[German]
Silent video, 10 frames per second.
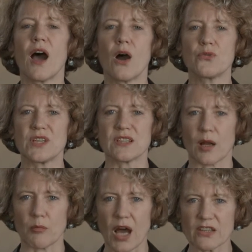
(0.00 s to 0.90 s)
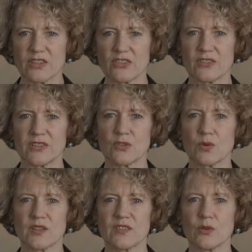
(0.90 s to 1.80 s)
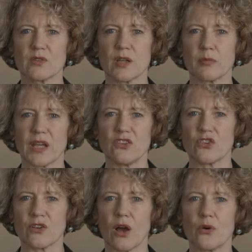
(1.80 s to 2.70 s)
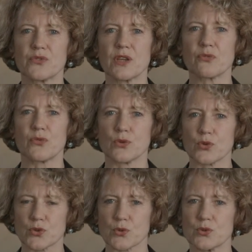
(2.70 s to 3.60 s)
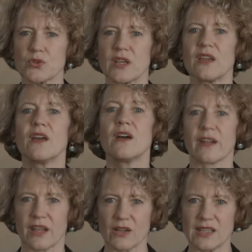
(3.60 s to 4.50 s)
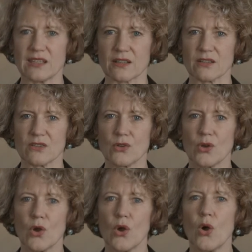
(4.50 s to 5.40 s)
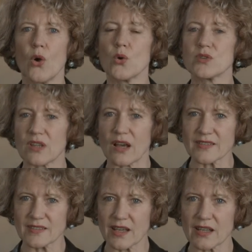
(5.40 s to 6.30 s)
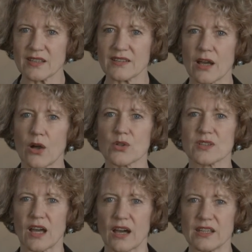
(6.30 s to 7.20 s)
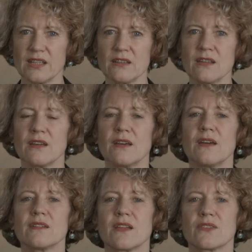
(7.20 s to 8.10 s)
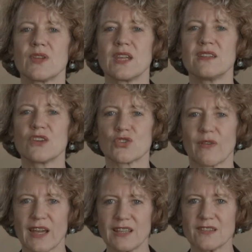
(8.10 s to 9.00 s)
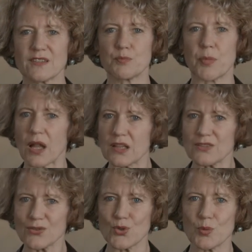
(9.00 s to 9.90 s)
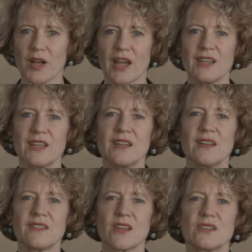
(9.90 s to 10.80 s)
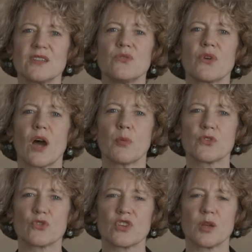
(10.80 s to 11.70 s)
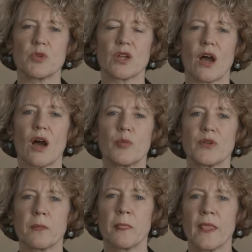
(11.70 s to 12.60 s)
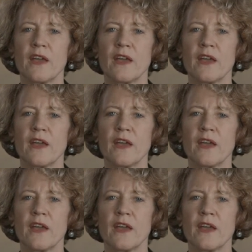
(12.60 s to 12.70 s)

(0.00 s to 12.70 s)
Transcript: auf die dramatische Situation der Menschen auf der Fluchtroute reagieren. Und das zeigt sich auch darin, dass wir in der Schweiz bald über eine Initiative abzustimmen haben,